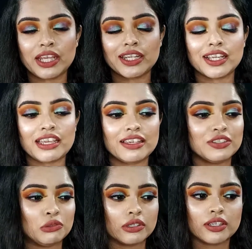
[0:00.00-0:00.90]
बहने
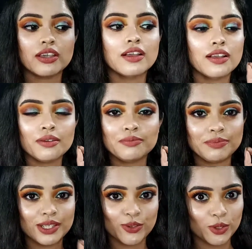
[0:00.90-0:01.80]
लगेगी जो कि
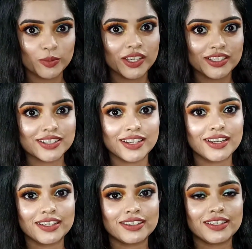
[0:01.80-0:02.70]
बिल्कुल भी अच्छी
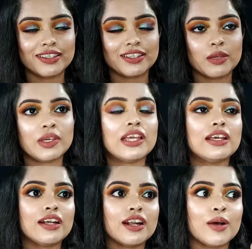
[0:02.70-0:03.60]
नहीं लगती है दिखने में
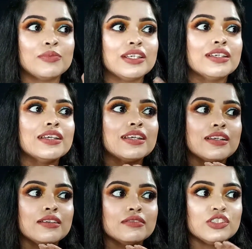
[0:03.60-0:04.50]
एंड अगर आपने
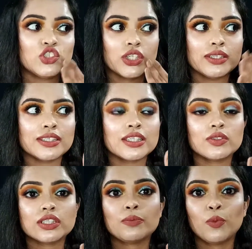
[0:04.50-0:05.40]
जल्दी से
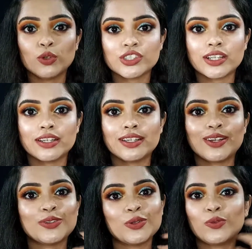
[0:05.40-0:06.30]
उसे पूछ ना
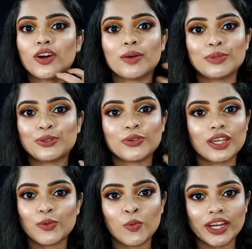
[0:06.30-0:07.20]
लिया तो वहाँ पे तो
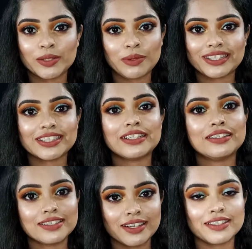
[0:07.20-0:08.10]
एक वाइट पैच
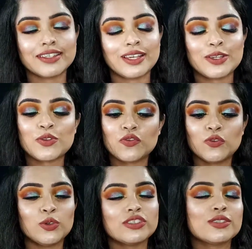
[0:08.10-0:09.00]
क्रिएट कर ही देगी तो
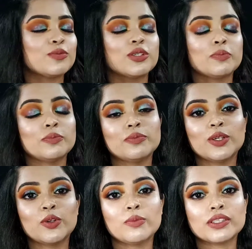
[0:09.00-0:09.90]
वो चीज़ मुझे
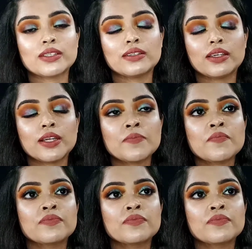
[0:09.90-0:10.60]
बिल्कुल पसंद नहीं है